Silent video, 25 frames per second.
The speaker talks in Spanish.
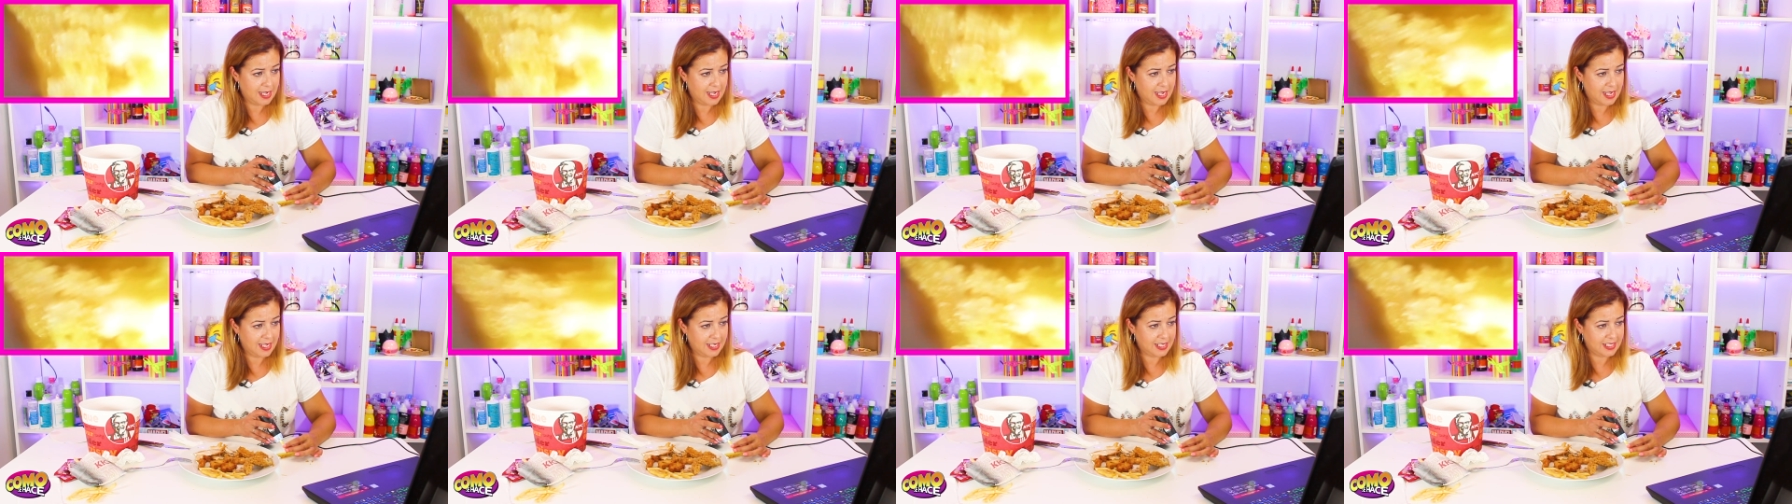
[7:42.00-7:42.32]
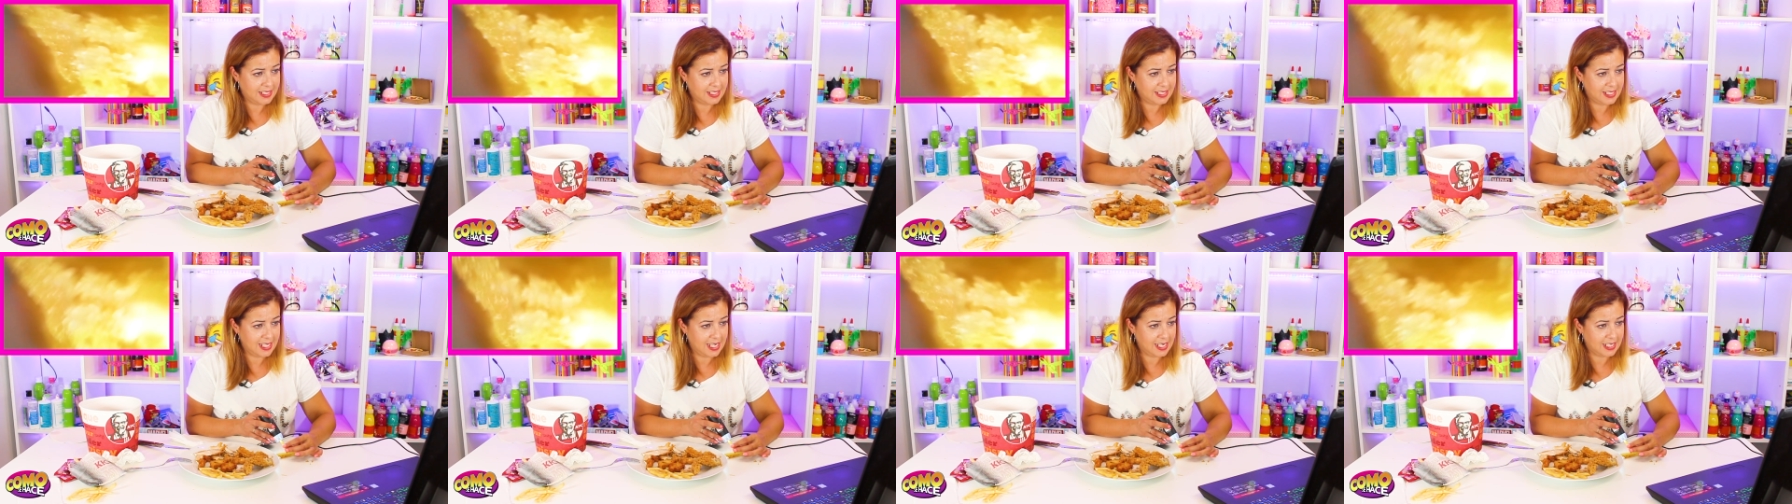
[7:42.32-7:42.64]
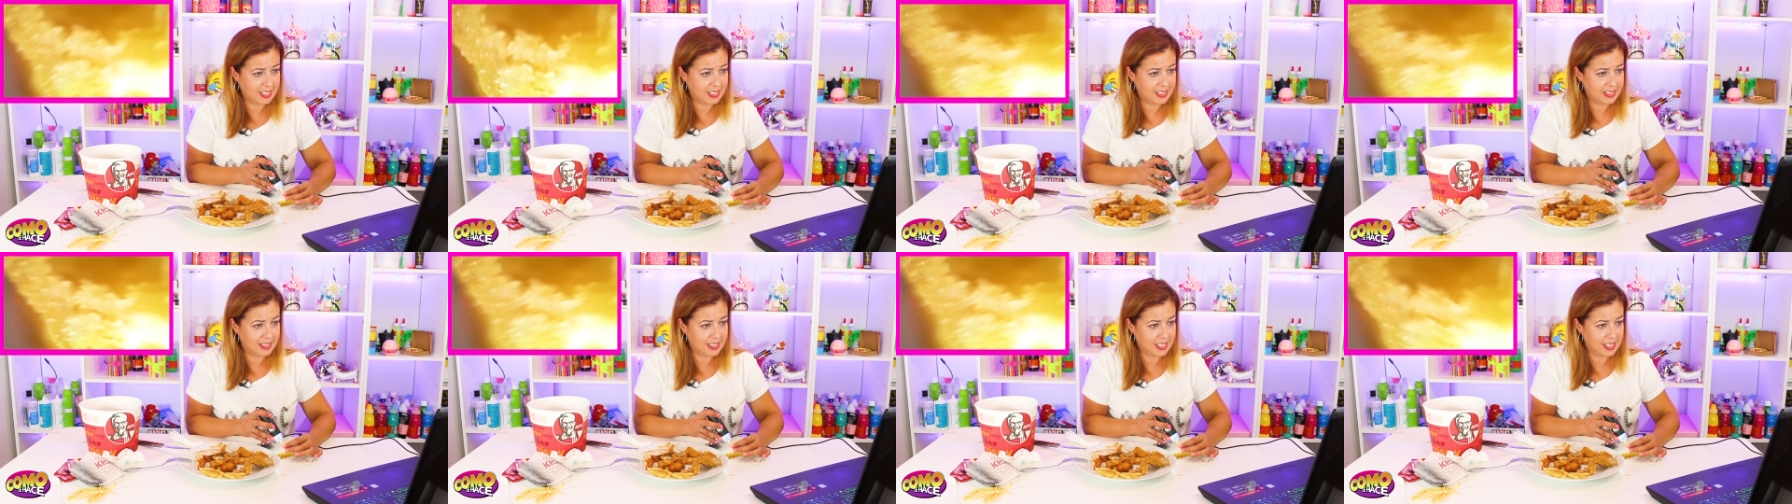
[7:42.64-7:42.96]
Aquí está,
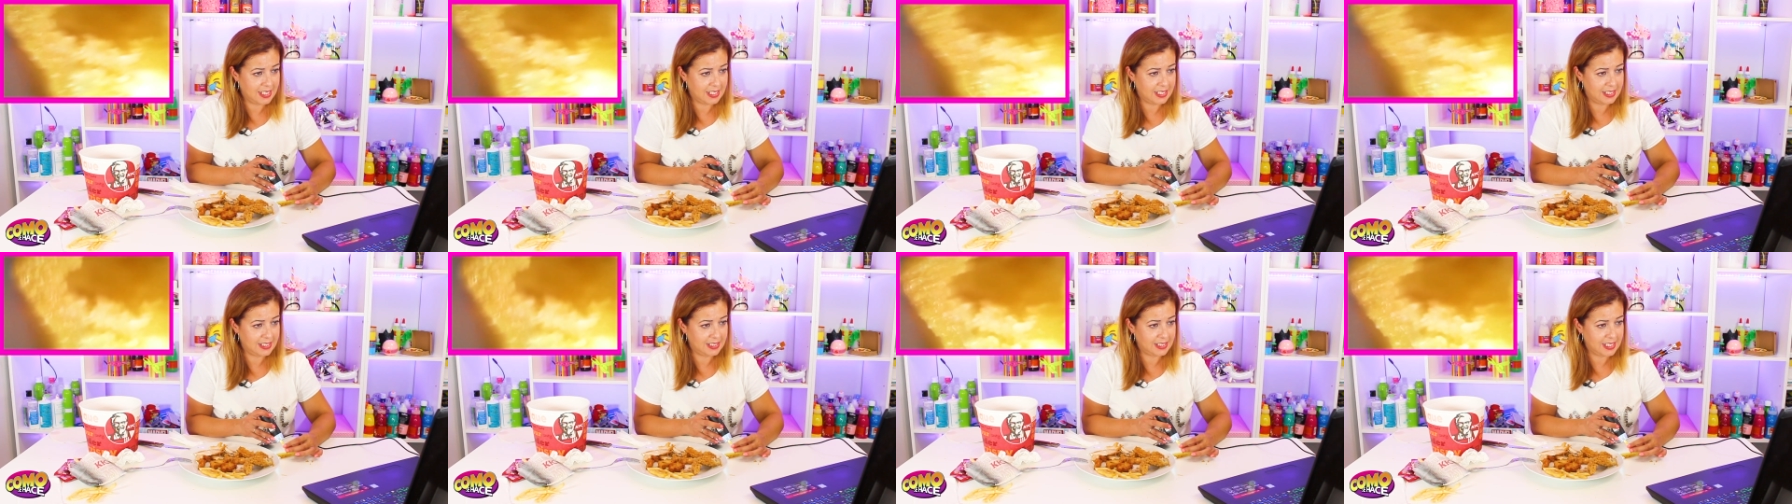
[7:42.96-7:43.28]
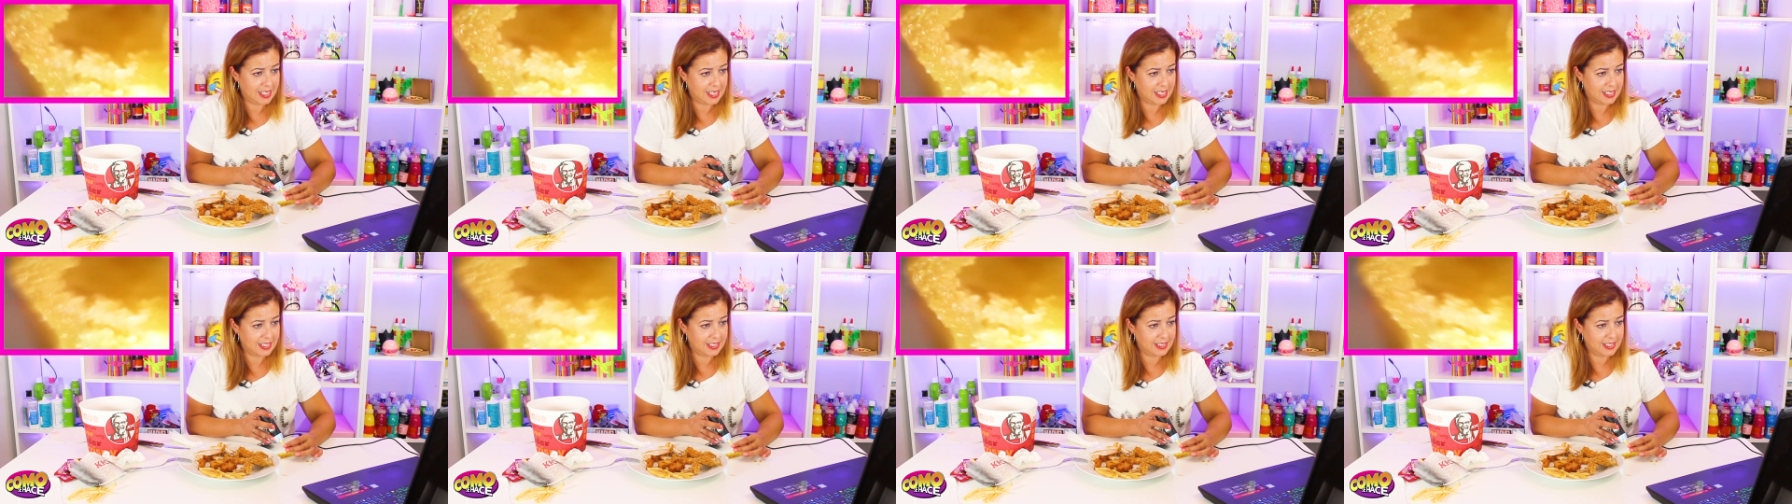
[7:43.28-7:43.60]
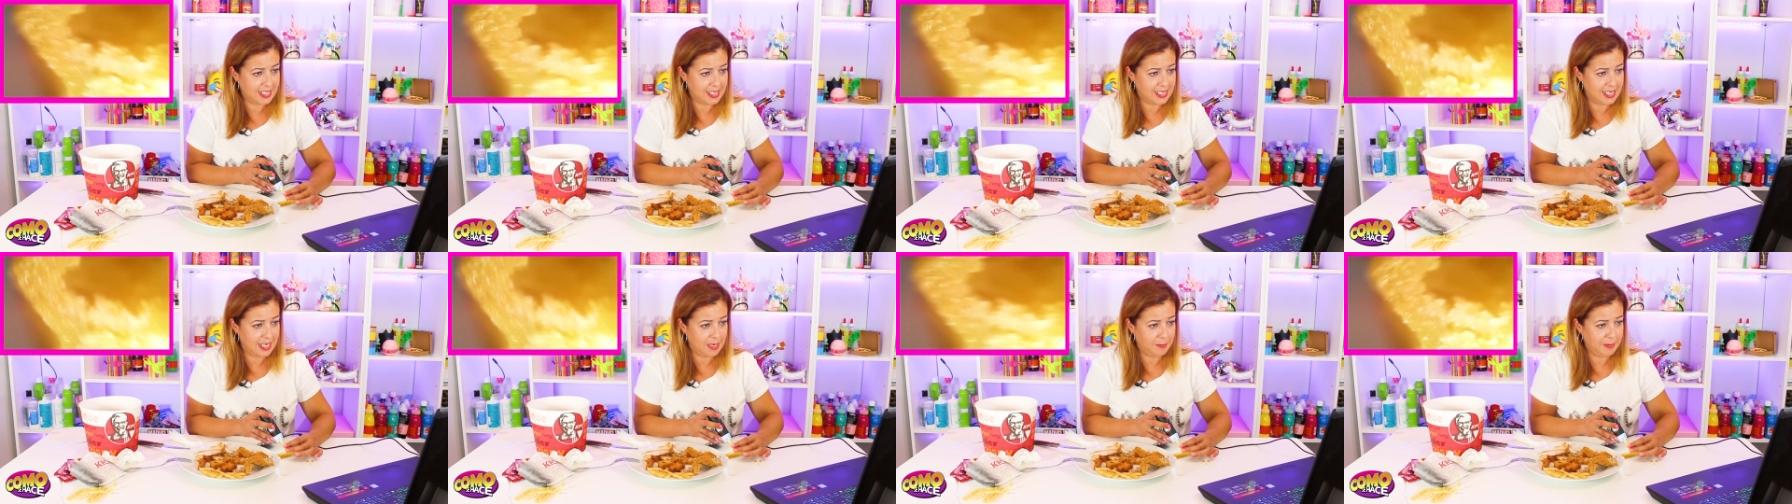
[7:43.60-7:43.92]
aquí está, aquí está, aquí
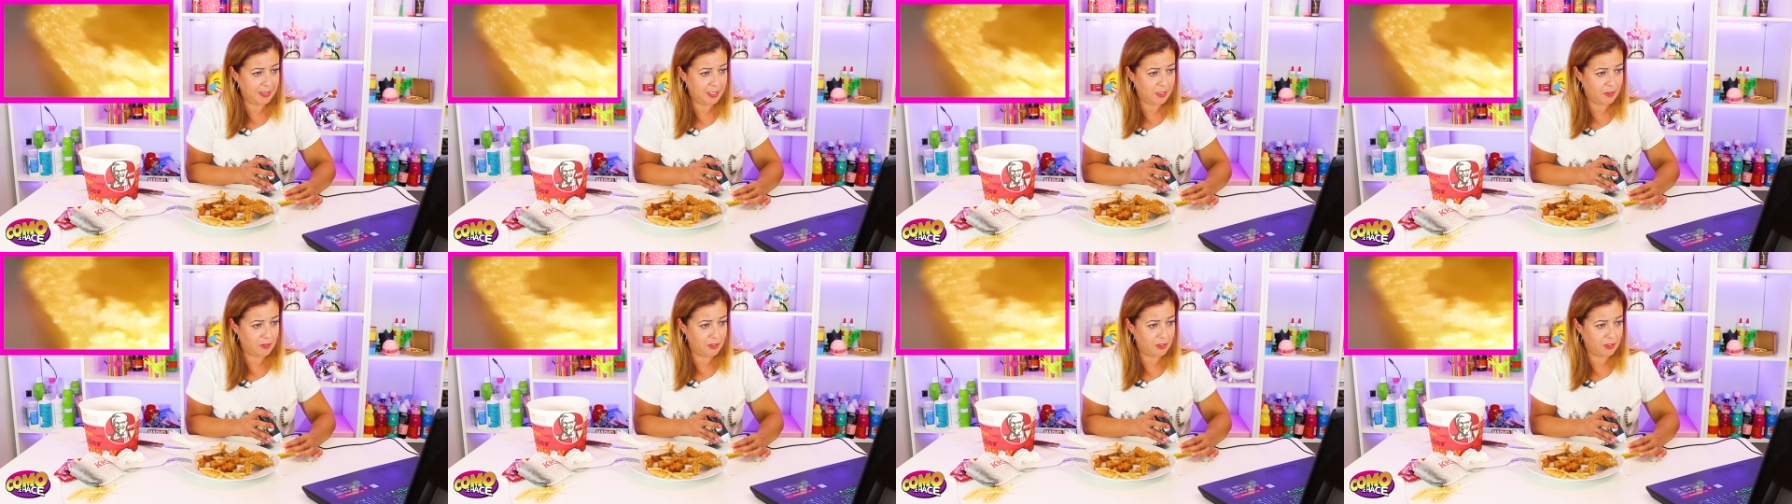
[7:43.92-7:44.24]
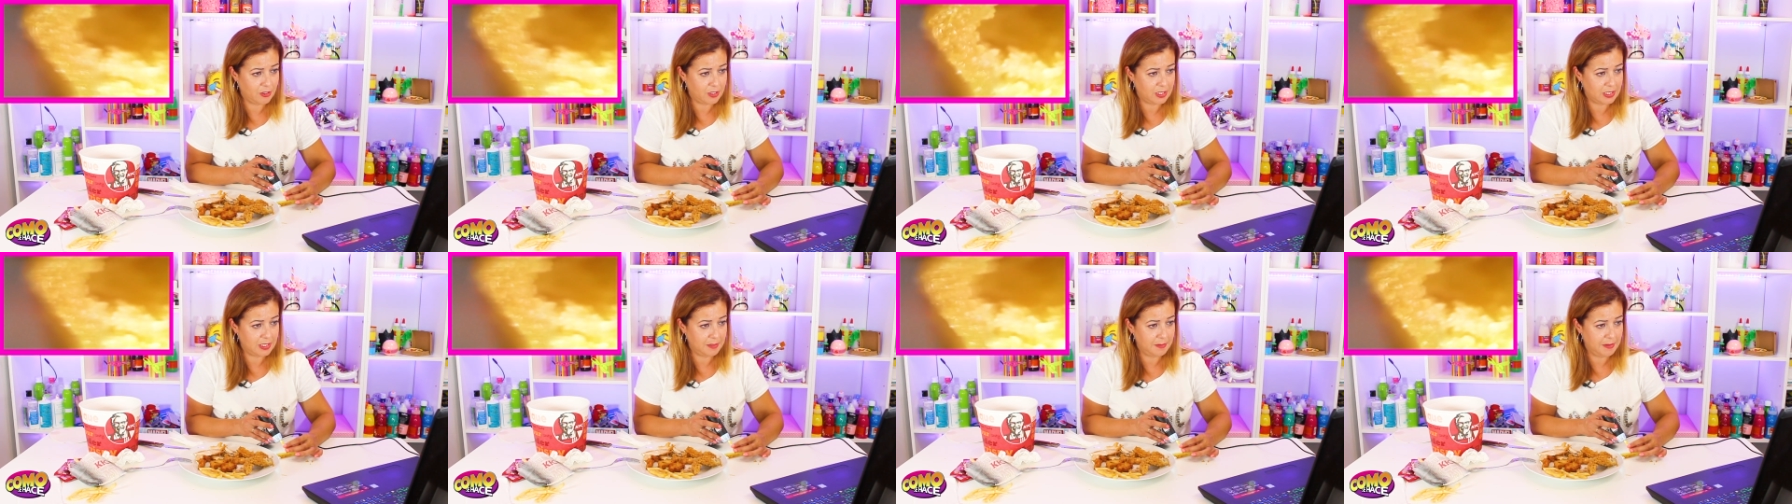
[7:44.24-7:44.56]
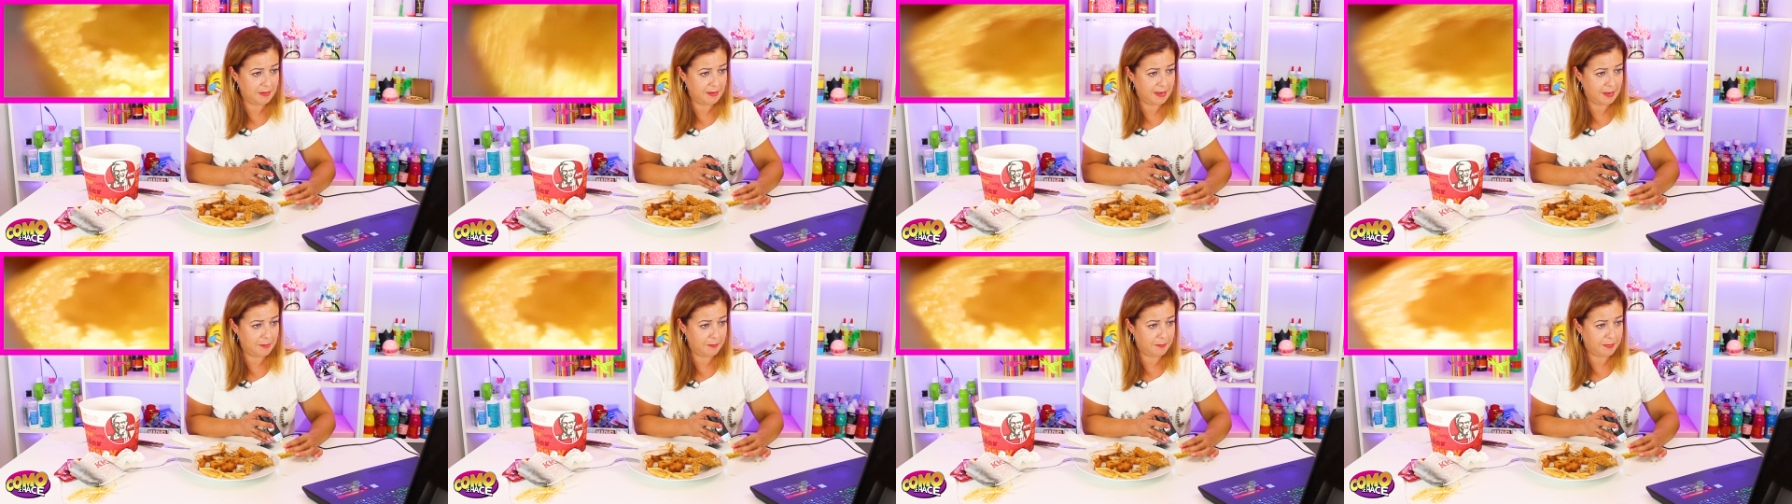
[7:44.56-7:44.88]
está, que la pillo. No, que se
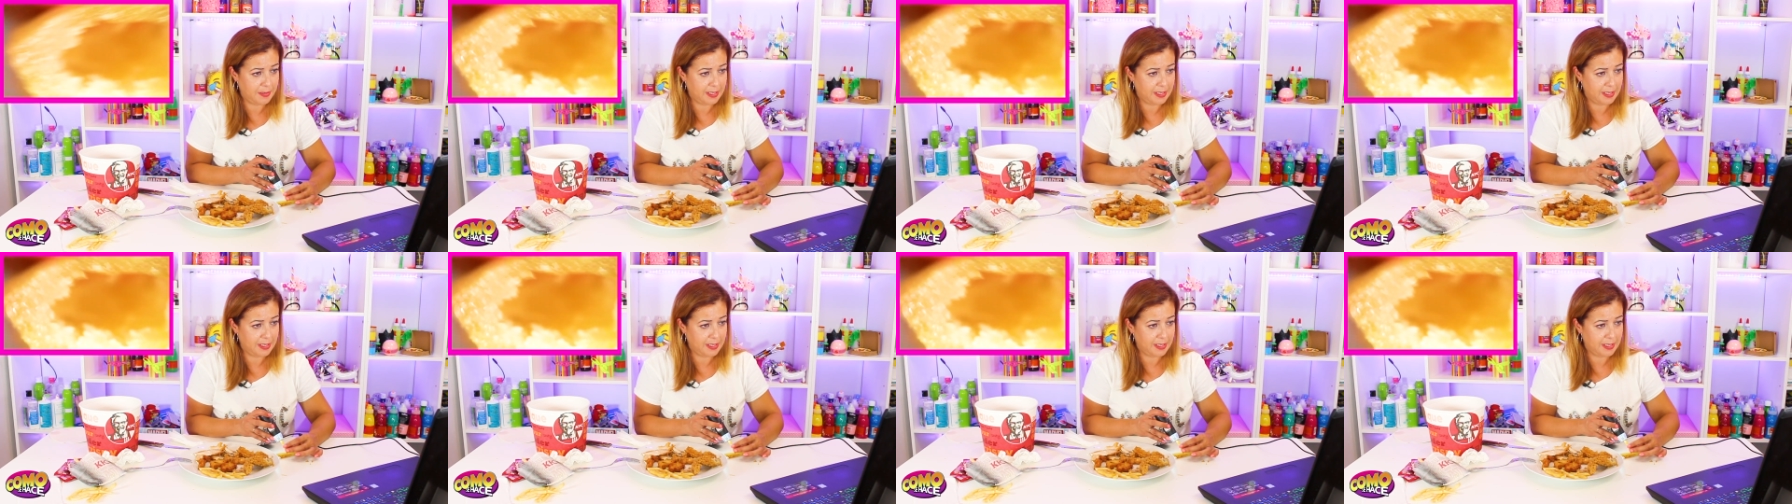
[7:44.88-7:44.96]
me va.